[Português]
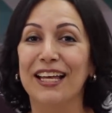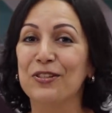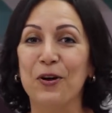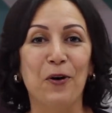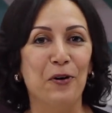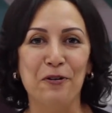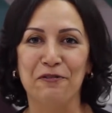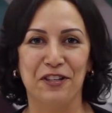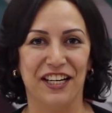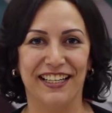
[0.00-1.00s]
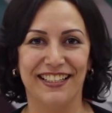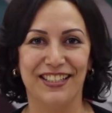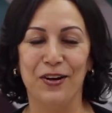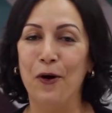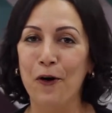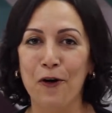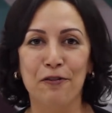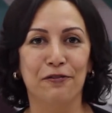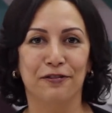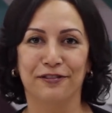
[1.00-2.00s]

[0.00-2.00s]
é só ovo, gente ovo.